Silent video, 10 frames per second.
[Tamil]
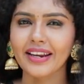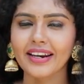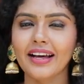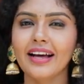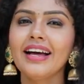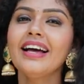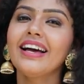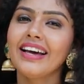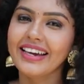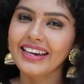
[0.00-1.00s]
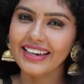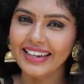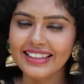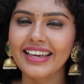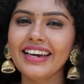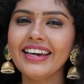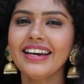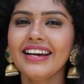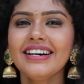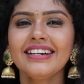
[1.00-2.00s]
பார்க்குறீங்களா இதே
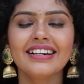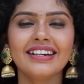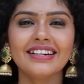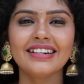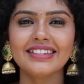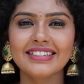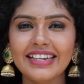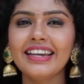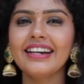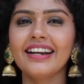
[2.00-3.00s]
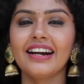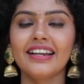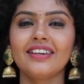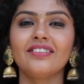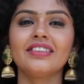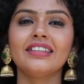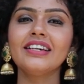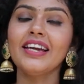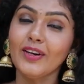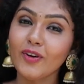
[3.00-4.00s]
சீக்ரெட் கார்டனில்
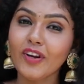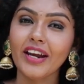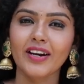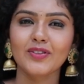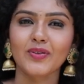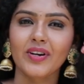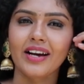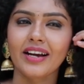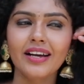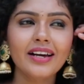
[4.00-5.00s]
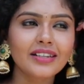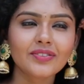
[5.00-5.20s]
வந்து இன்னொரு இடம் சொன்னாங்க